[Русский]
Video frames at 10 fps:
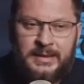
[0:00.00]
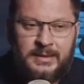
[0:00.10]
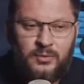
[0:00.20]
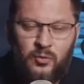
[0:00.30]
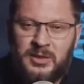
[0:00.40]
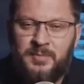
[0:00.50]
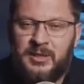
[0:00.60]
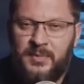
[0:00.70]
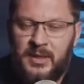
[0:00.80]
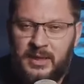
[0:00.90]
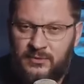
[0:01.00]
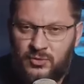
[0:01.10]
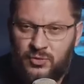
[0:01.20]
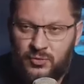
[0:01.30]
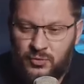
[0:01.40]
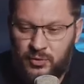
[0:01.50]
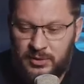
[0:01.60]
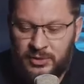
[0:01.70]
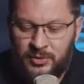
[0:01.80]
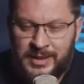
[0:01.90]
думать, предполагать все, что
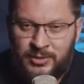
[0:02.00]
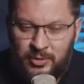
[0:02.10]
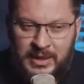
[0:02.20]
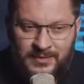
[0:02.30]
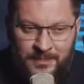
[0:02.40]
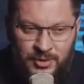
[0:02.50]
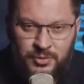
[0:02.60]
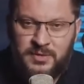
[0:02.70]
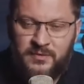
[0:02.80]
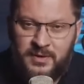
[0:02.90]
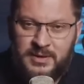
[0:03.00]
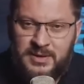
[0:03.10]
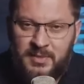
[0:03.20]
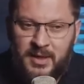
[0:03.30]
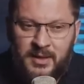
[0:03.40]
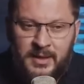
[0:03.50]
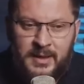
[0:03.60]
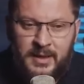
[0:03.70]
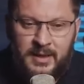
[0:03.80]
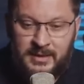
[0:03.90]
угодно. Но как только вы почувствовали себя,
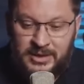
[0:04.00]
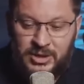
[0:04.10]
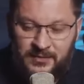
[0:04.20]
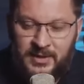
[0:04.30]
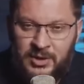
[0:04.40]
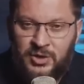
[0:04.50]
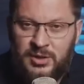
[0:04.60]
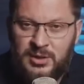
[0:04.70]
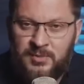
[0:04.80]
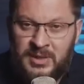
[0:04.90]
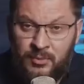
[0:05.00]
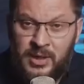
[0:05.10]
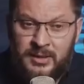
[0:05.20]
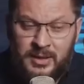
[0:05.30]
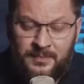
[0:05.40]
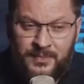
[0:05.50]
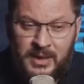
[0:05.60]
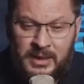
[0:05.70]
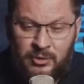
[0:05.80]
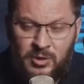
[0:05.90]
э, зашли в отношения с манипулятором,
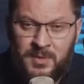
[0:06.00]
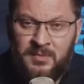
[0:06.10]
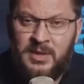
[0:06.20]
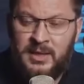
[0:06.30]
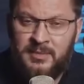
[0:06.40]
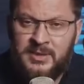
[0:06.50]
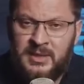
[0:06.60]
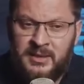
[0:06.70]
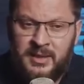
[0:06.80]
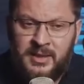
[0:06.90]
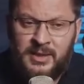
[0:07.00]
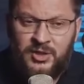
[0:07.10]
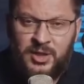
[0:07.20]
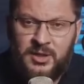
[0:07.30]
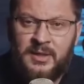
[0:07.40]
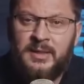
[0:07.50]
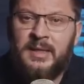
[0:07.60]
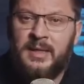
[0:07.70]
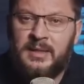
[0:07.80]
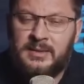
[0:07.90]
э, который применяет эмоциональные качели,
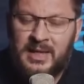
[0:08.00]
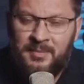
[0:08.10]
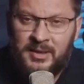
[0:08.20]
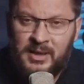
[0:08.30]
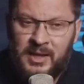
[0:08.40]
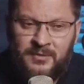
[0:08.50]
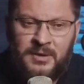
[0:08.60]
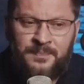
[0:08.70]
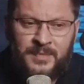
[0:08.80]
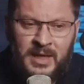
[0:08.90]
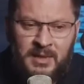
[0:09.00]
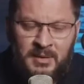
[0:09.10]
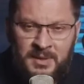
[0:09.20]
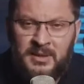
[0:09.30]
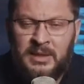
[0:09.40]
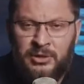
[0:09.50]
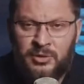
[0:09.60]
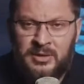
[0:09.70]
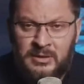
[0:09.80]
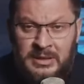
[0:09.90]
Самый главный э, момент, на
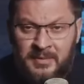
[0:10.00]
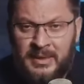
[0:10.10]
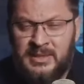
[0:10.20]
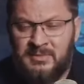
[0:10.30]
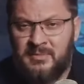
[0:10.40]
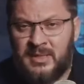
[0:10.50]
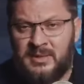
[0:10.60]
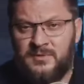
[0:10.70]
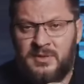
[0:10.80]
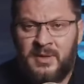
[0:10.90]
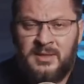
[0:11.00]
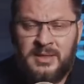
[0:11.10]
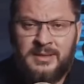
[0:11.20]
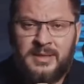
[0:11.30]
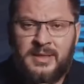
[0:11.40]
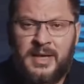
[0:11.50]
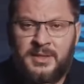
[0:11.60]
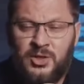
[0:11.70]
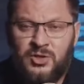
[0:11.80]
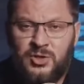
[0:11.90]
который необходимо обратить внимание, это,
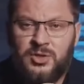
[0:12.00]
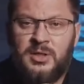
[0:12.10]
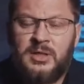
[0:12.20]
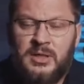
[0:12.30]
конечно же,